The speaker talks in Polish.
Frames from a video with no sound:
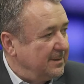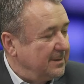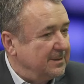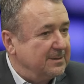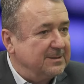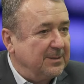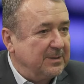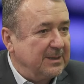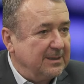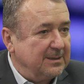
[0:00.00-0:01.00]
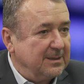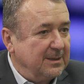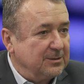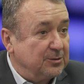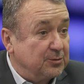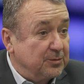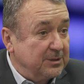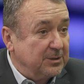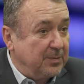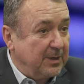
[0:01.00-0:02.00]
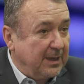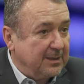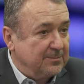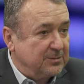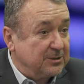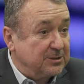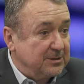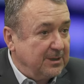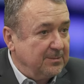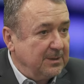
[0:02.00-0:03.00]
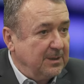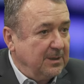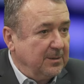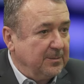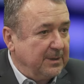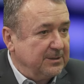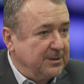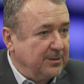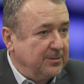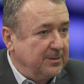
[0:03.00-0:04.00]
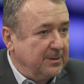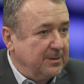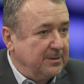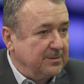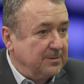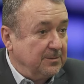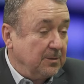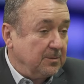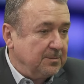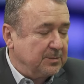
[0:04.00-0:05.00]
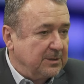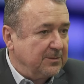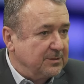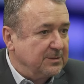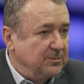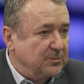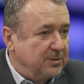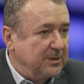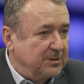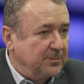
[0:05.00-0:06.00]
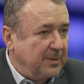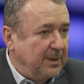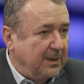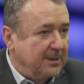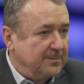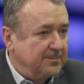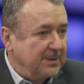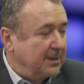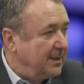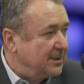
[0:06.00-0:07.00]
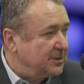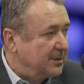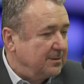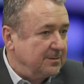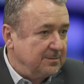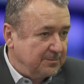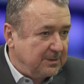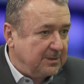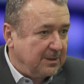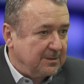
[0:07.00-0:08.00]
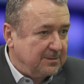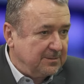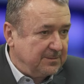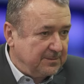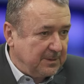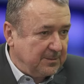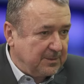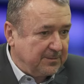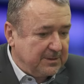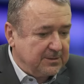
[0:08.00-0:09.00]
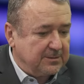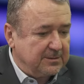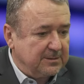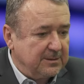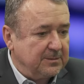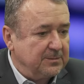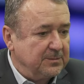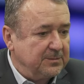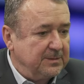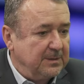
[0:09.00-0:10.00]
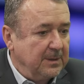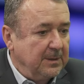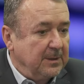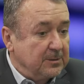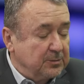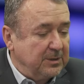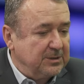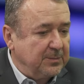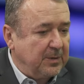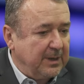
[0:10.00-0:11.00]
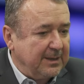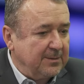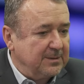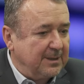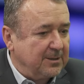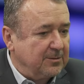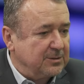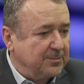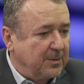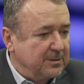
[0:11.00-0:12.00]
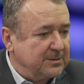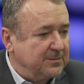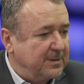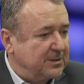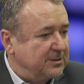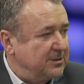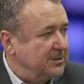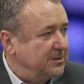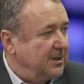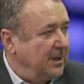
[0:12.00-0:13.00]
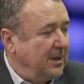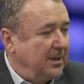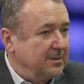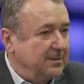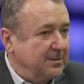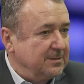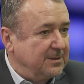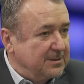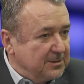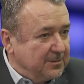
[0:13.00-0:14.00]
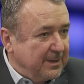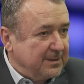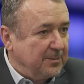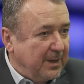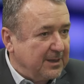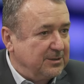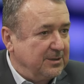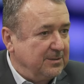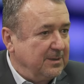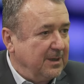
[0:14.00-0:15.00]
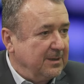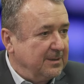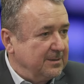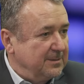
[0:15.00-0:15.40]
Kiedy zapytany, czy czuje się Polakiem, czy Żydem, powiedział, e, no przede wszystkim czuje się Polakiem. A dlaczego? Pyta go prowadzący. On mówi, czuję się Polakiem, dlatego że polscy faszyści e, zdecydowanie bardziej e,